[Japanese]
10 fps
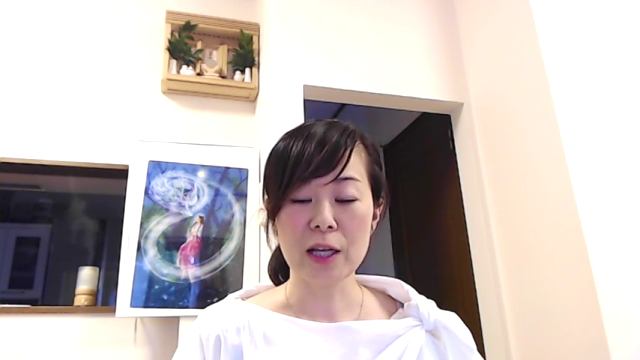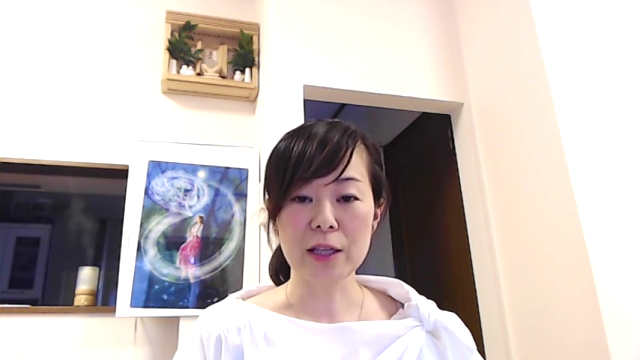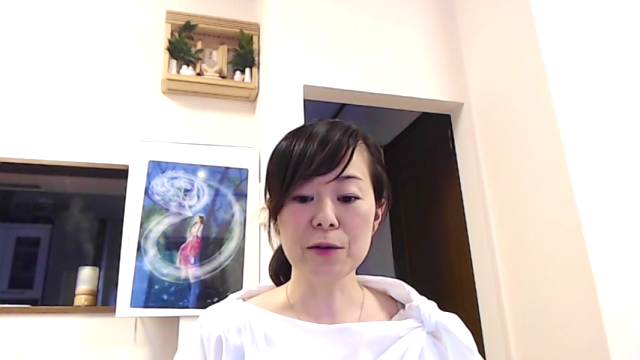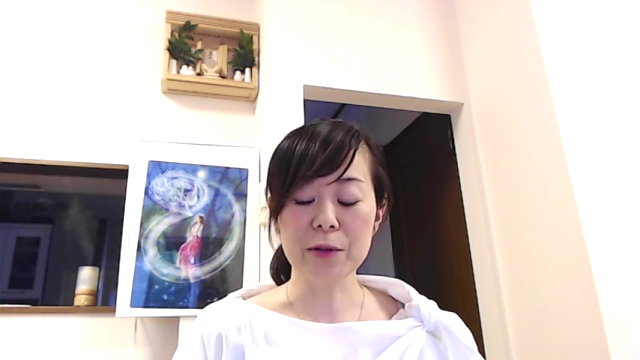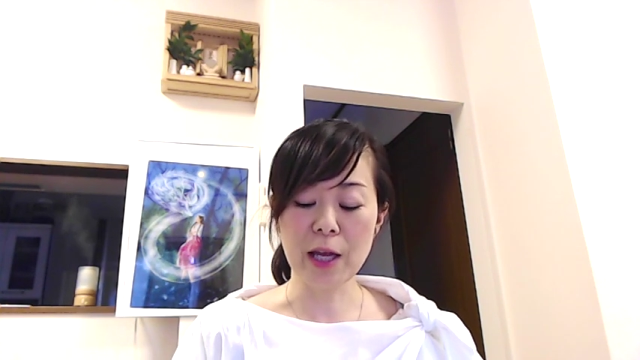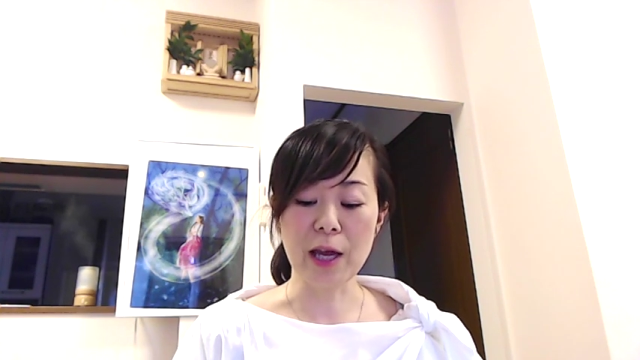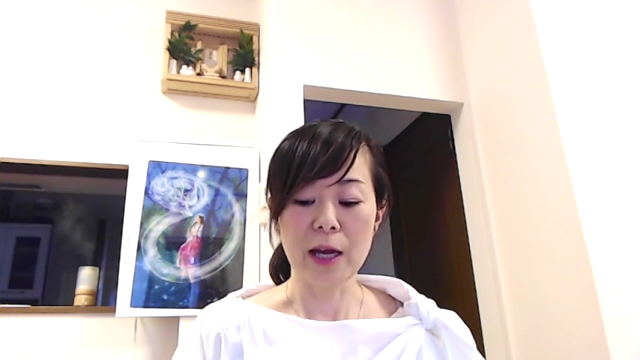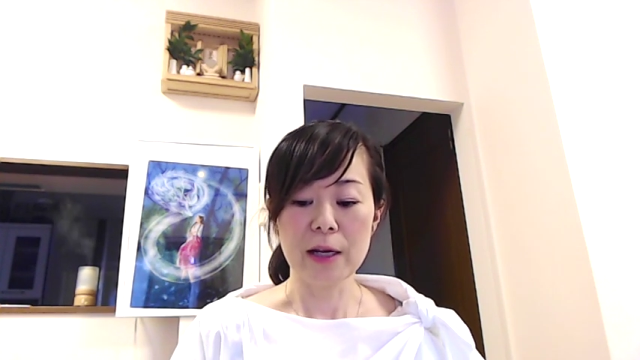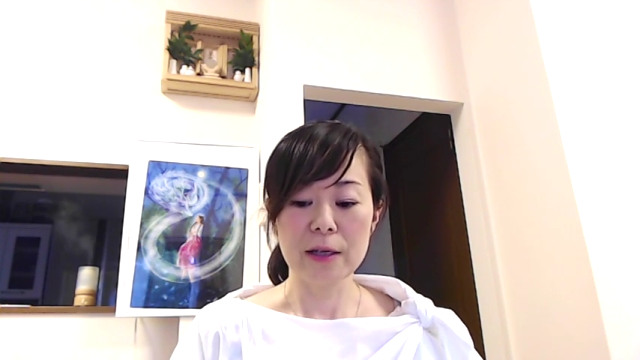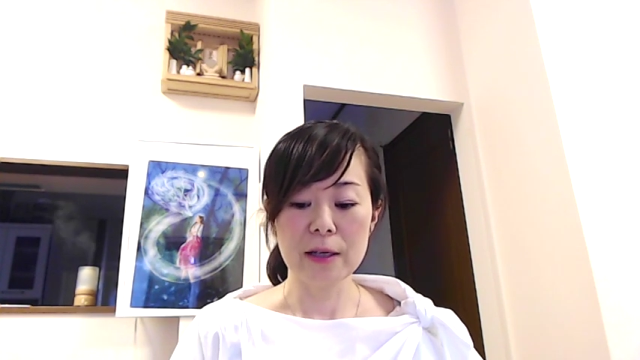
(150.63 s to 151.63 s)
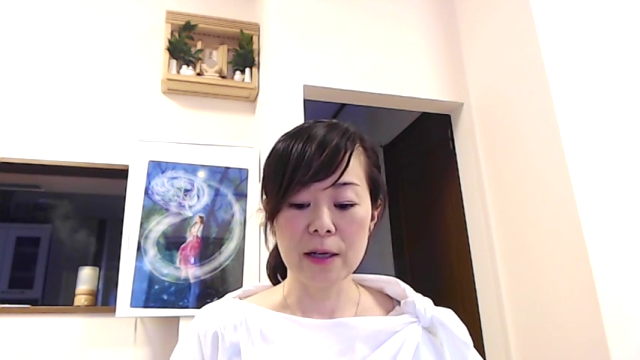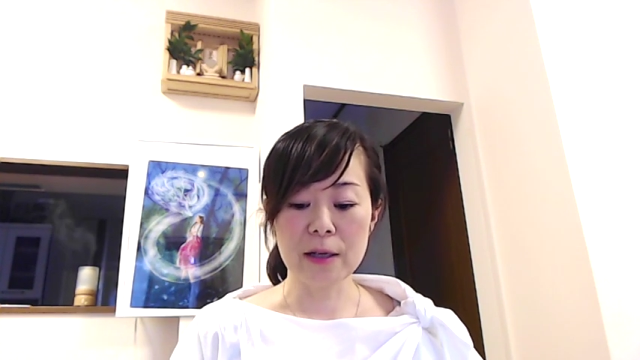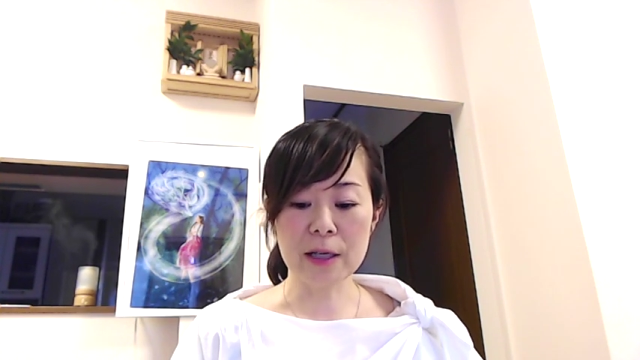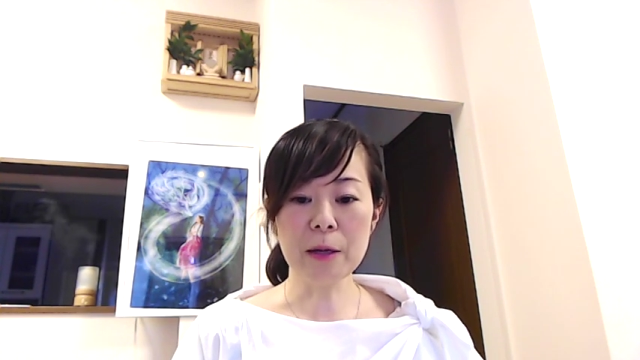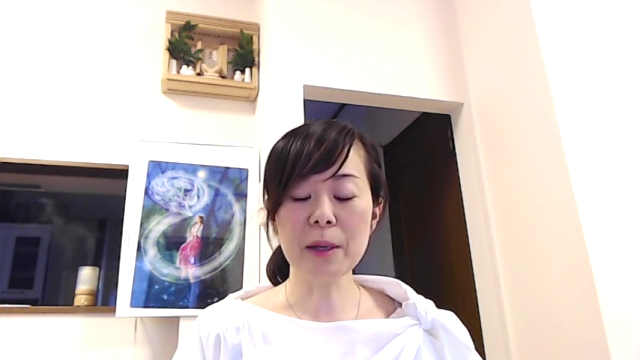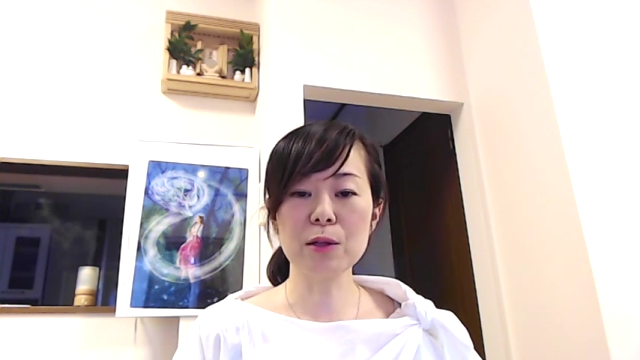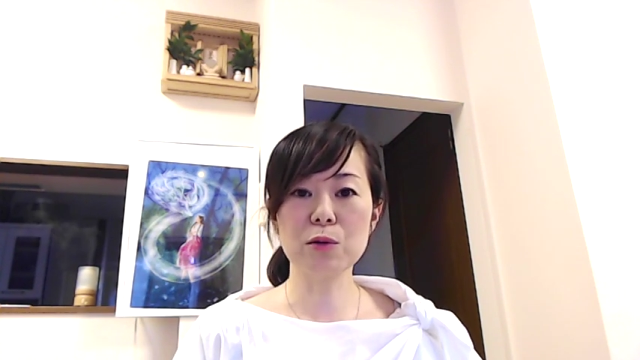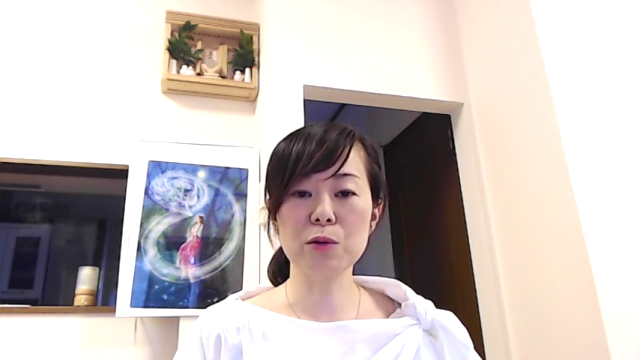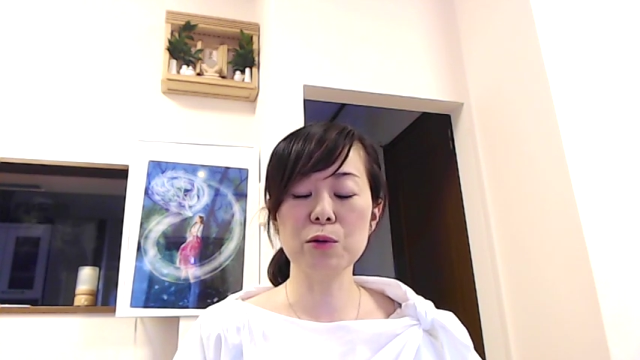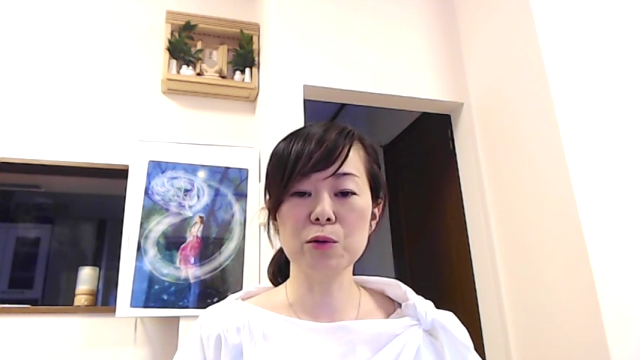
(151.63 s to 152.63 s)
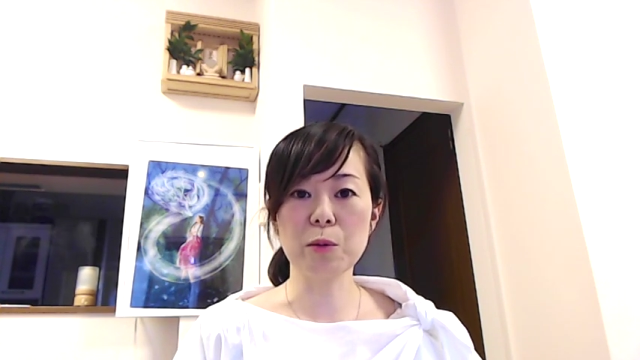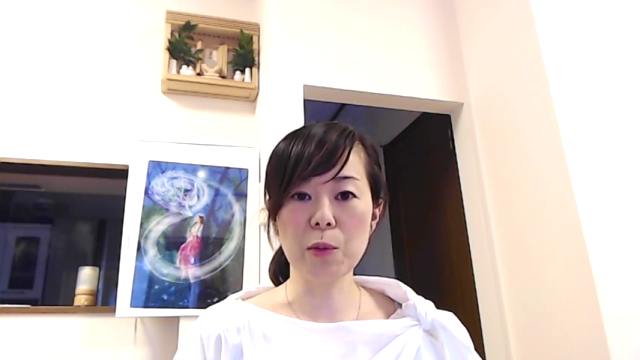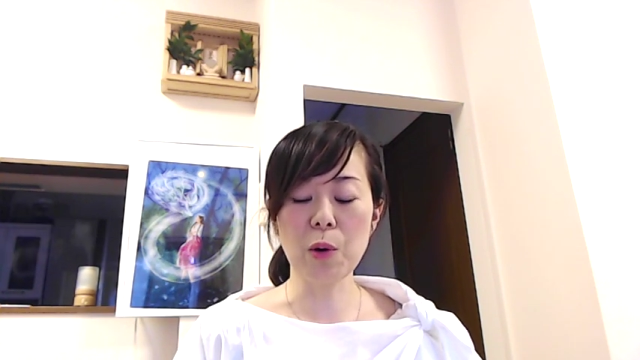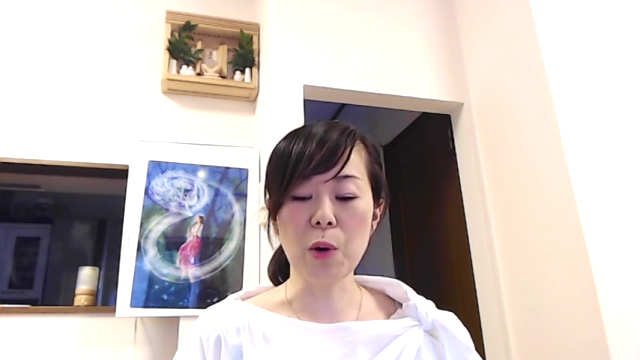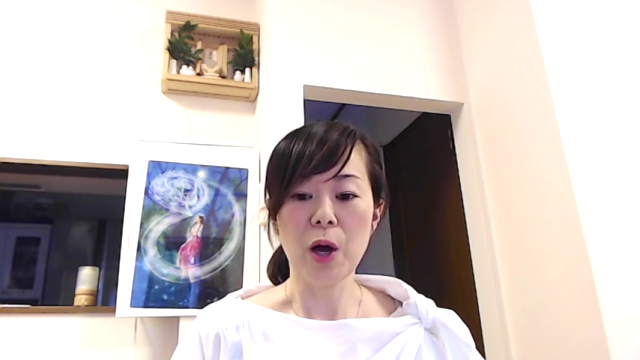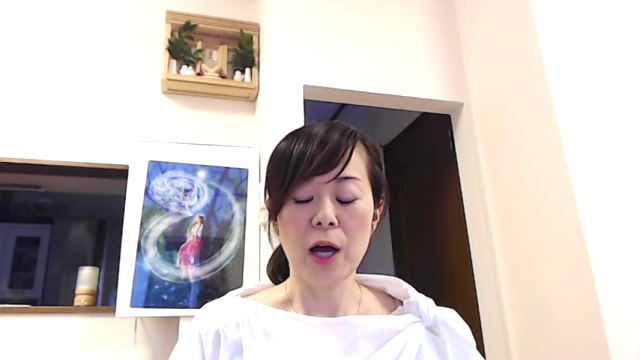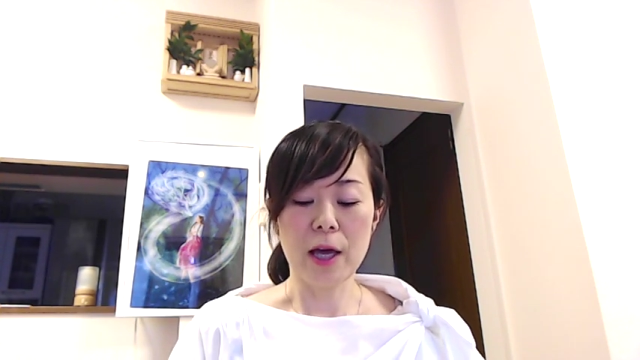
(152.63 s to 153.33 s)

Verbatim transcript: なので我慢というのも、